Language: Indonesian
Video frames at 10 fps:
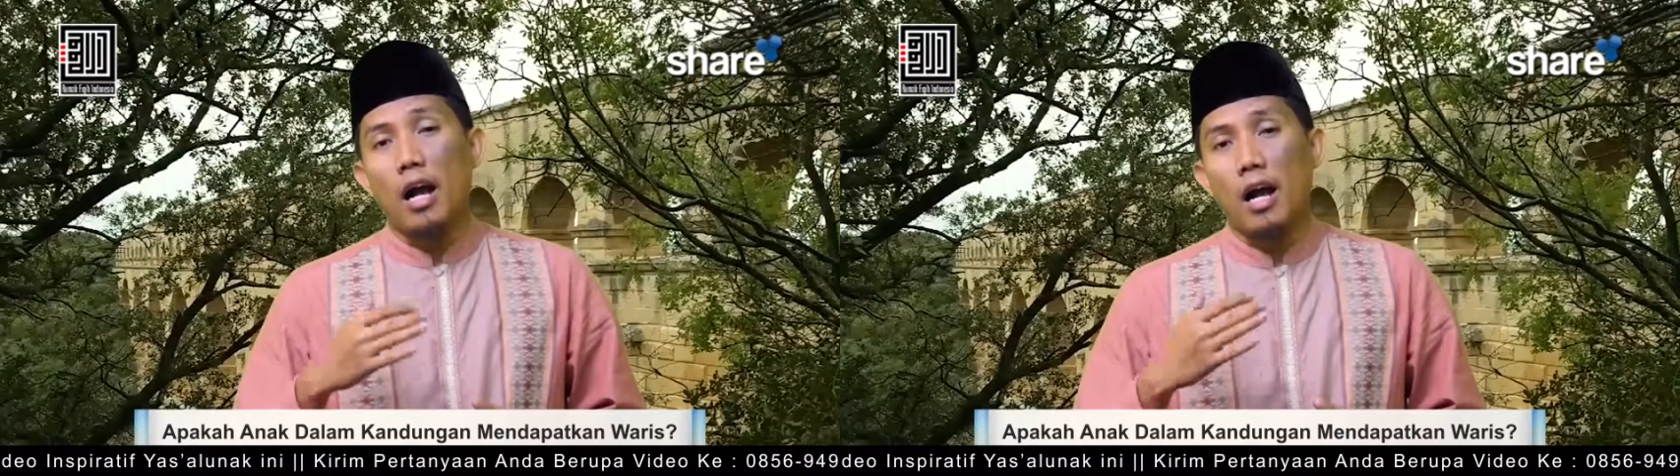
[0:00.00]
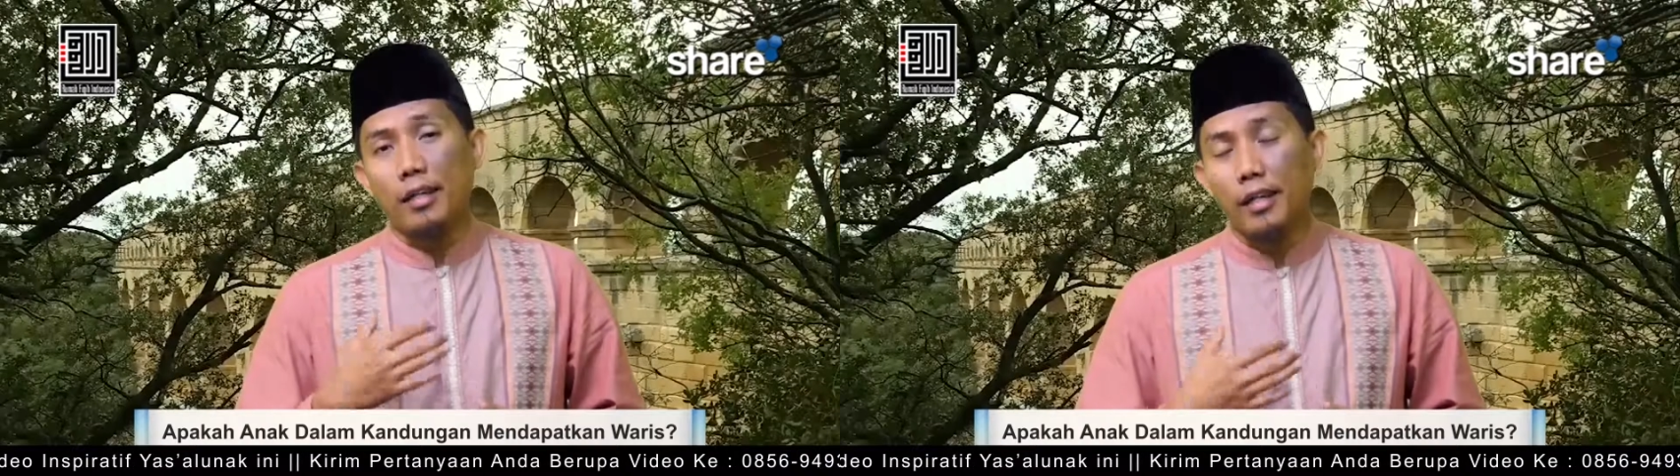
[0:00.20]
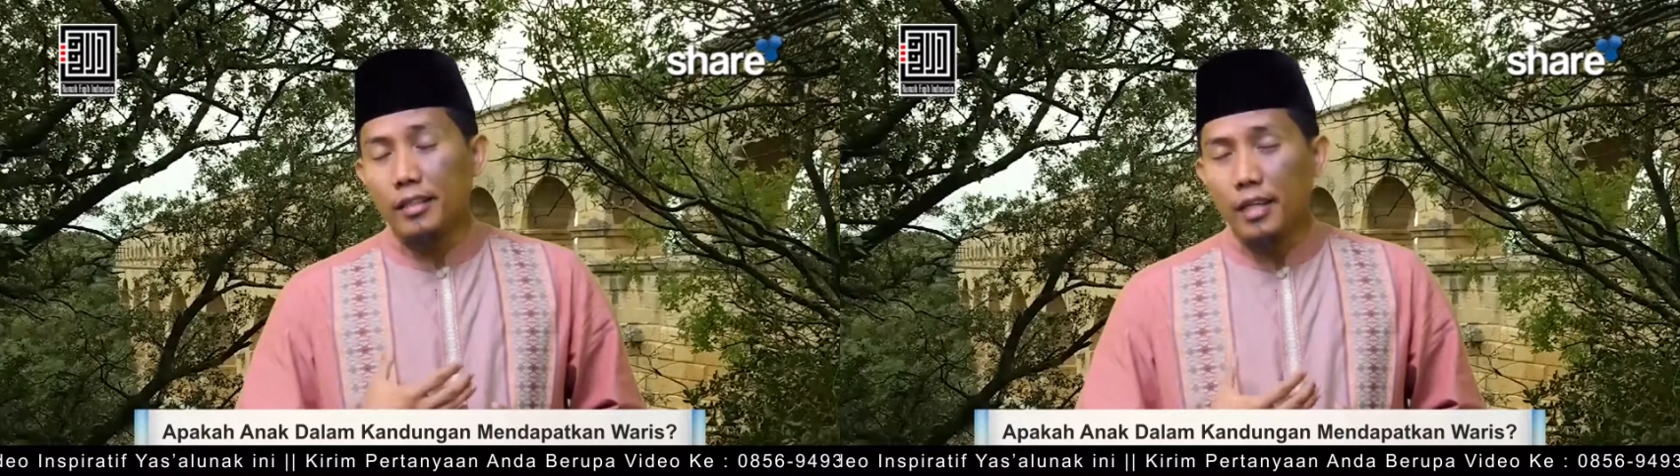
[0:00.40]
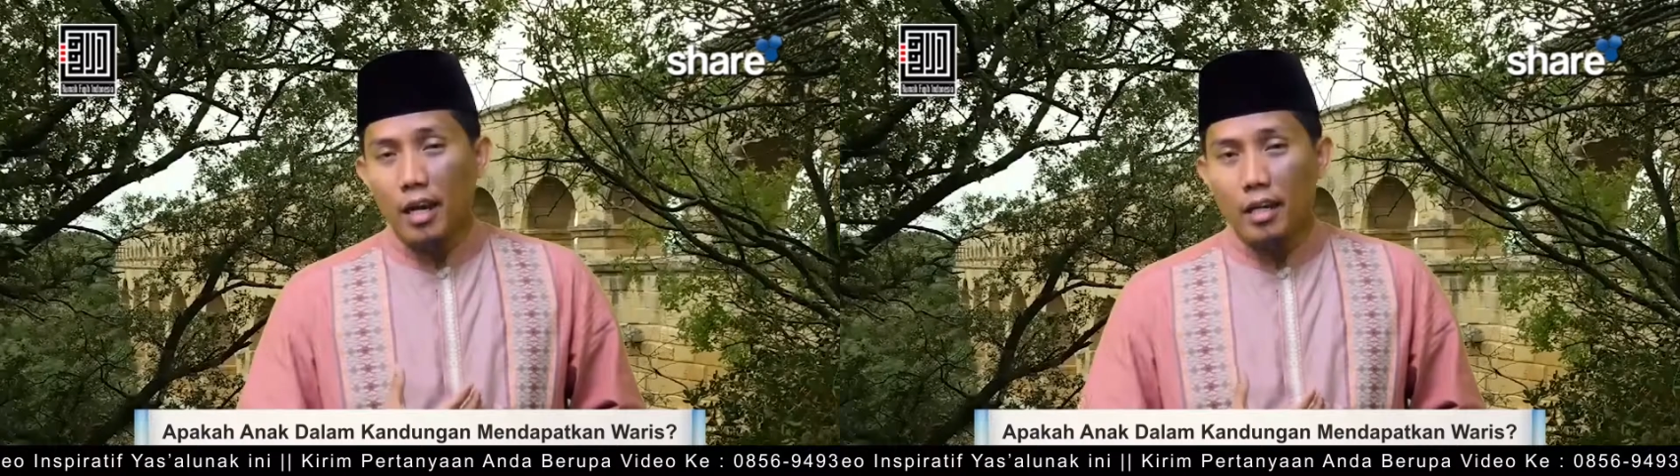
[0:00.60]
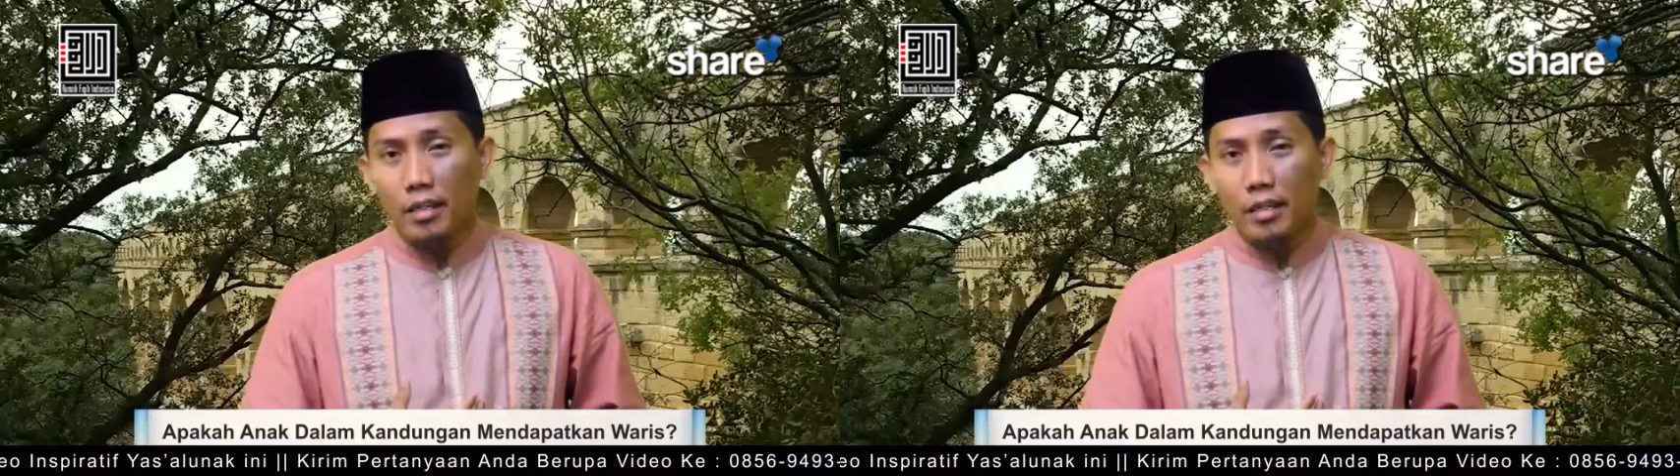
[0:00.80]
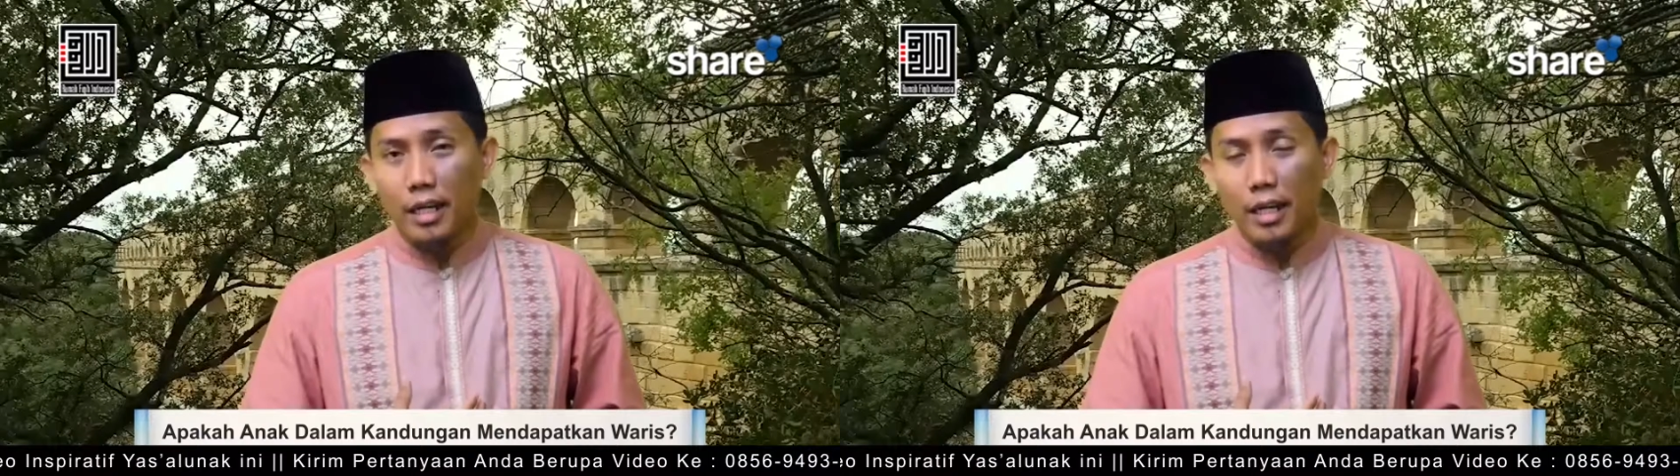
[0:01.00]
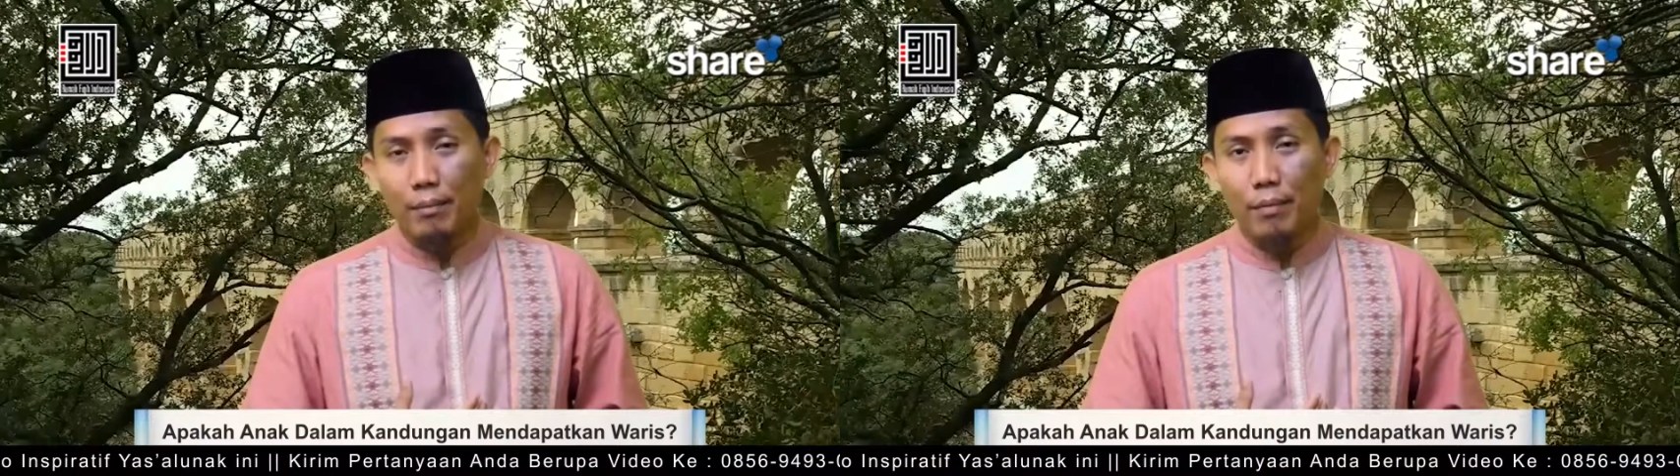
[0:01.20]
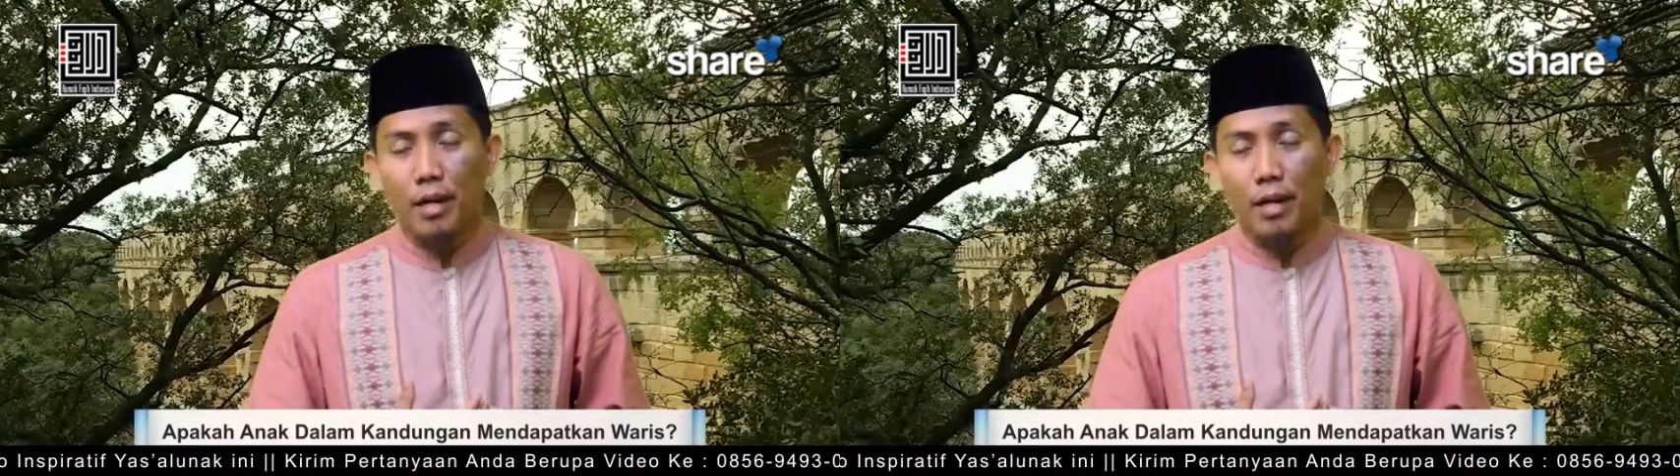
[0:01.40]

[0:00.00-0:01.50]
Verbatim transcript: anak yang ada di dalam